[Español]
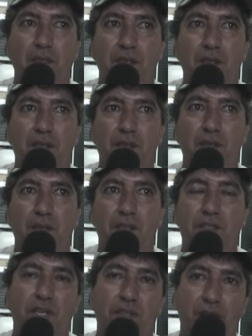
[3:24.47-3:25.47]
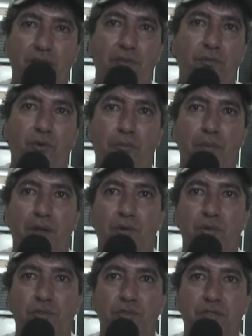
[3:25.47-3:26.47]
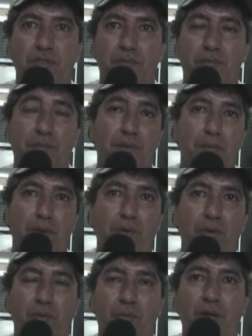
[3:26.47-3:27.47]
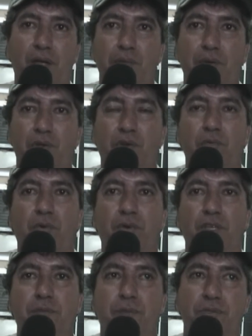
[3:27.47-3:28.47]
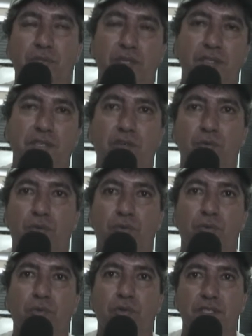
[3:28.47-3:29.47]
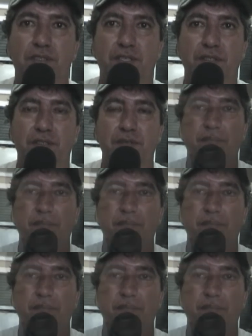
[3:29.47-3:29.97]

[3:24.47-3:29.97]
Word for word: y, tratar de formarlos primero en el buen camino como buenas personas y como futbolistas.